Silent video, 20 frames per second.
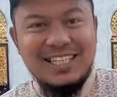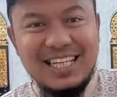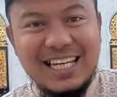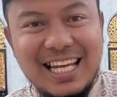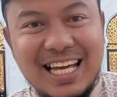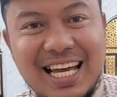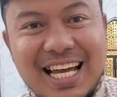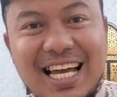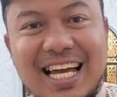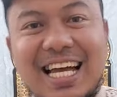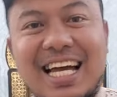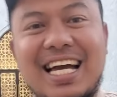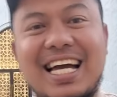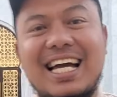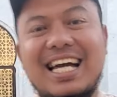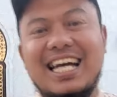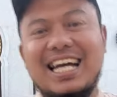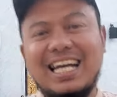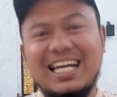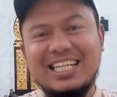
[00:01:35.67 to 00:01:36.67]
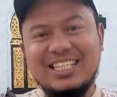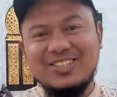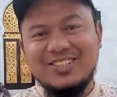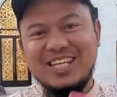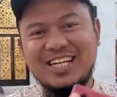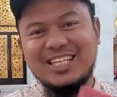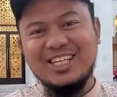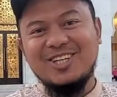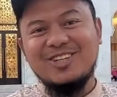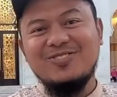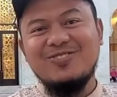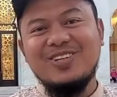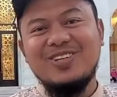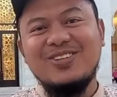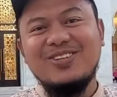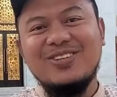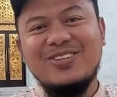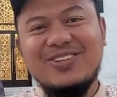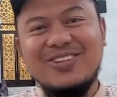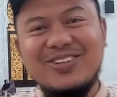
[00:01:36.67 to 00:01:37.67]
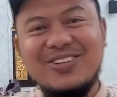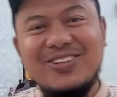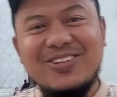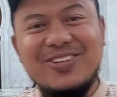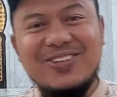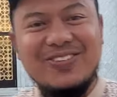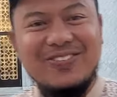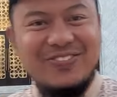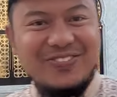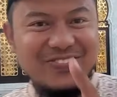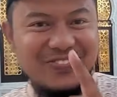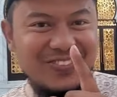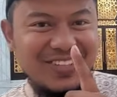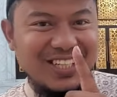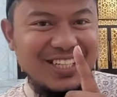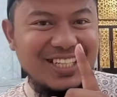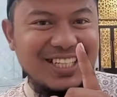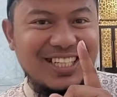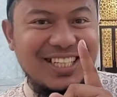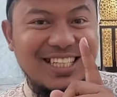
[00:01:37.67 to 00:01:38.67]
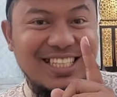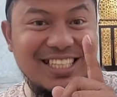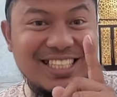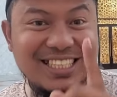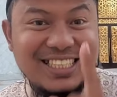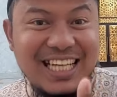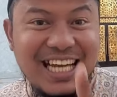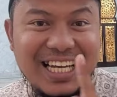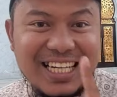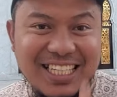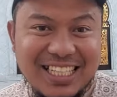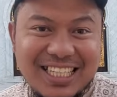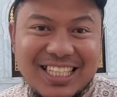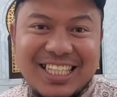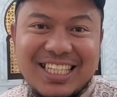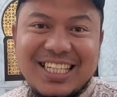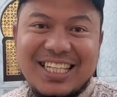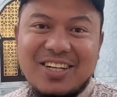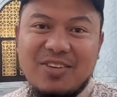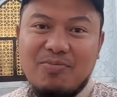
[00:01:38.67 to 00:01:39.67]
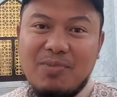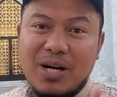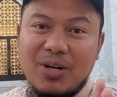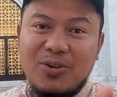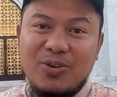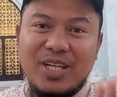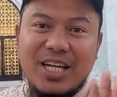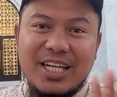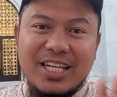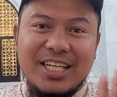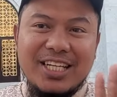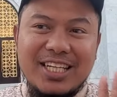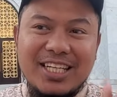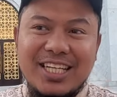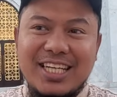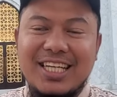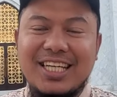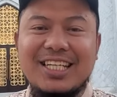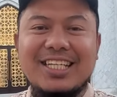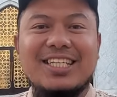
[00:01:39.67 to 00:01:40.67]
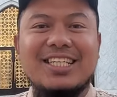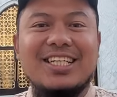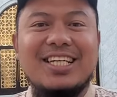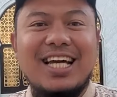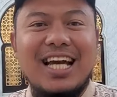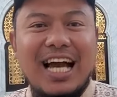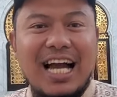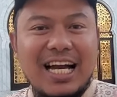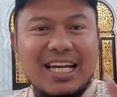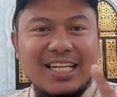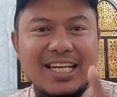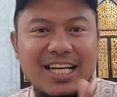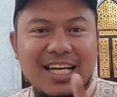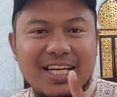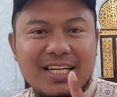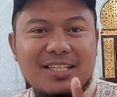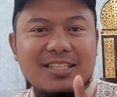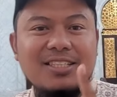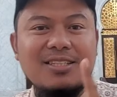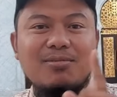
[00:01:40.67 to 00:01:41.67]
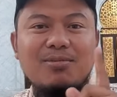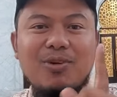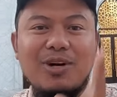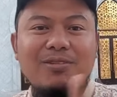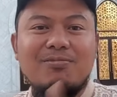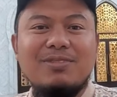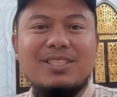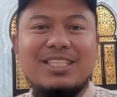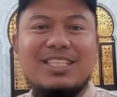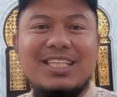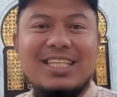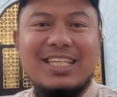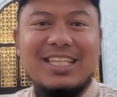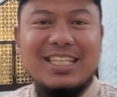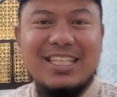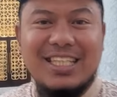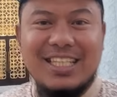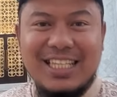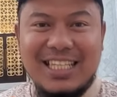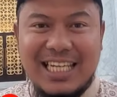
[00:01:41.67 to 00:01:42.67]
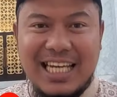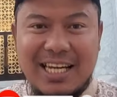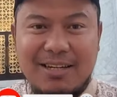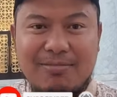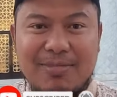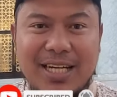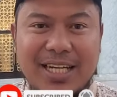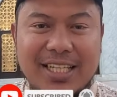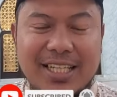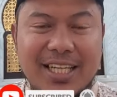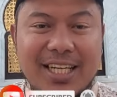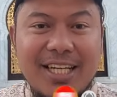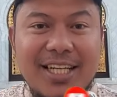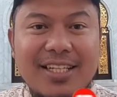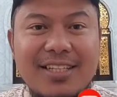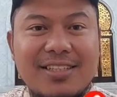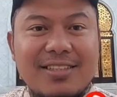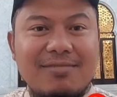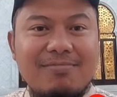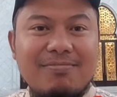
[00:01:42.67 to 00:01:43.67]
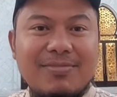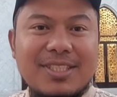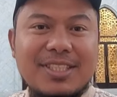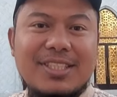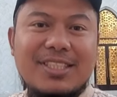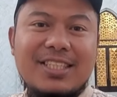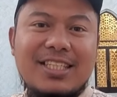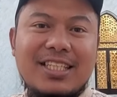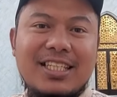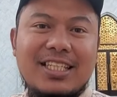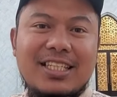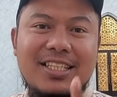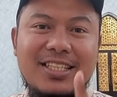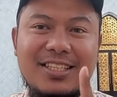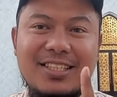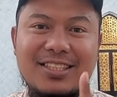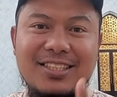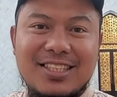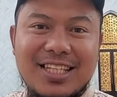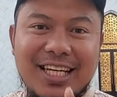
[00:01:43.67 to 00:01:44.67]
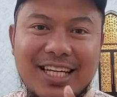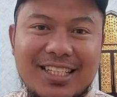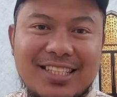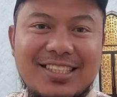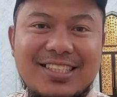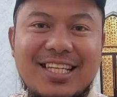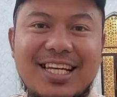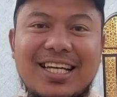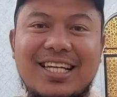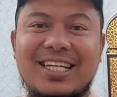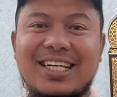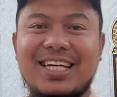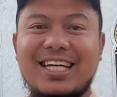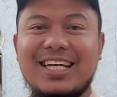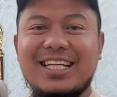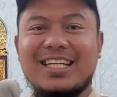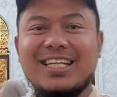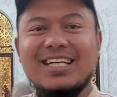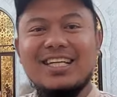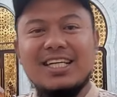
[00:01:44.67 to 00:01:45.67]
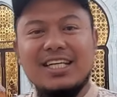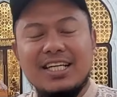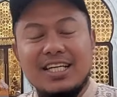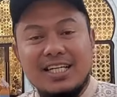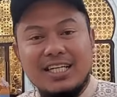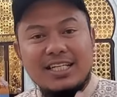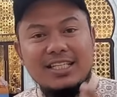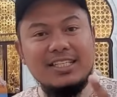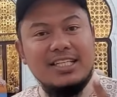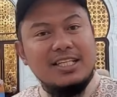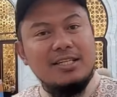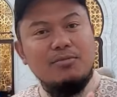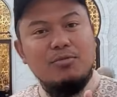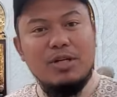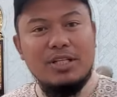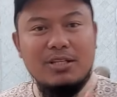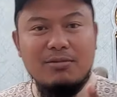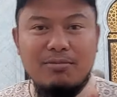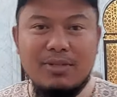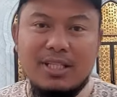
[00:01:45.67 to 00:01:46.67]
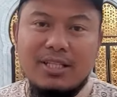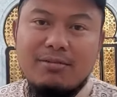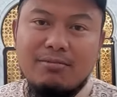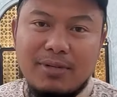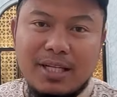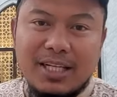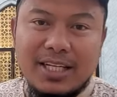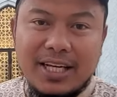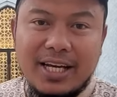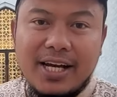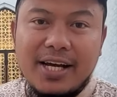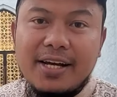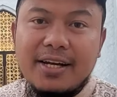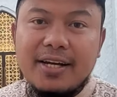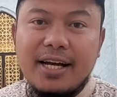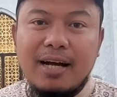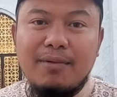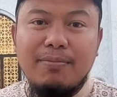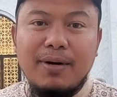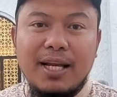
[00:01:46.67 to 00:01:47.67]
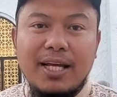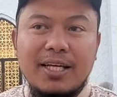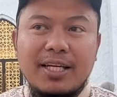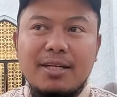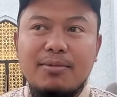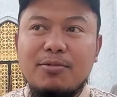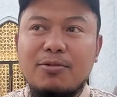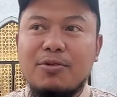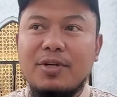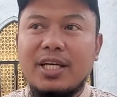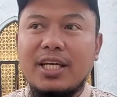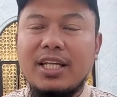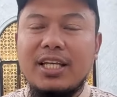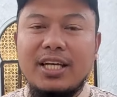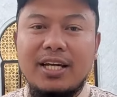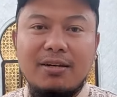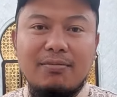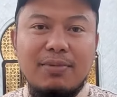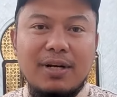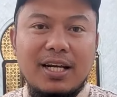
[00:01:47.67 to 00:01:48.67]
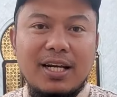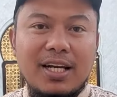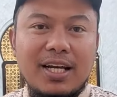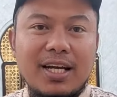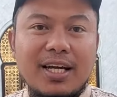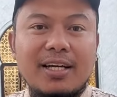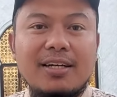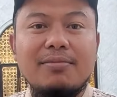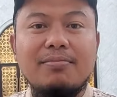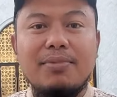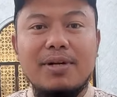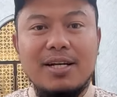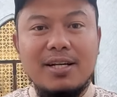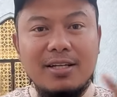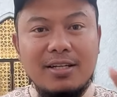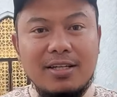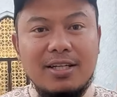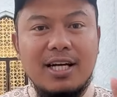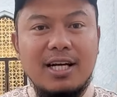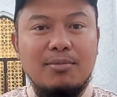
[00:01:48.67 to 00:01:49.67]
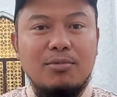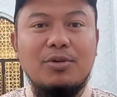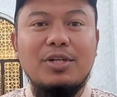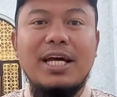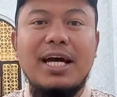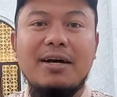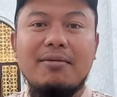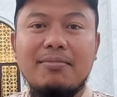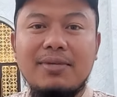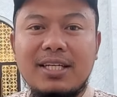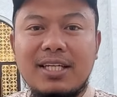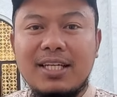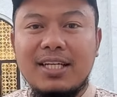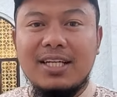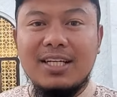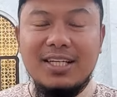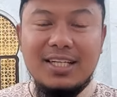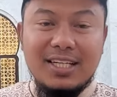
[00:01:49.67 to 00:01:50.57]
Nah, sudah tahu belum? Jadi bangunan ini adalah sebuah masjid namanya Masjid Syekh Zayed. Jadi buat teman-teman ya, apalagi mungkin yang pernah pergi ke Abu Dhabi,